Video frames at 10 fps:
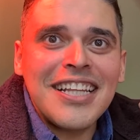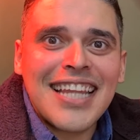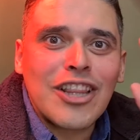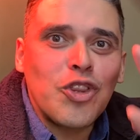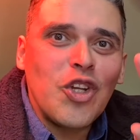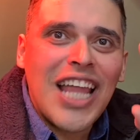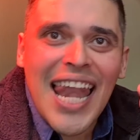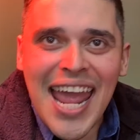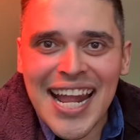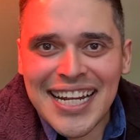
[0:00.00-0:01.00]
Tá toda
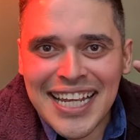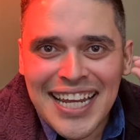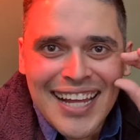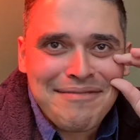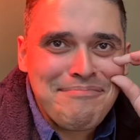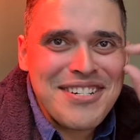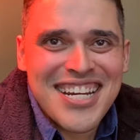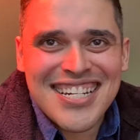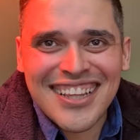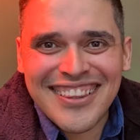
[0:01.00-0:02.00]
alegrinha lá, com
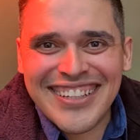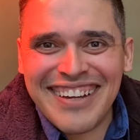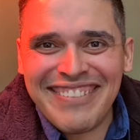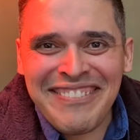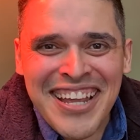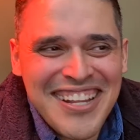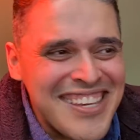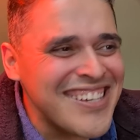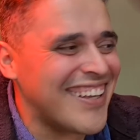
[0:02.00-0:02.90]
bochecha toda vermelhinha.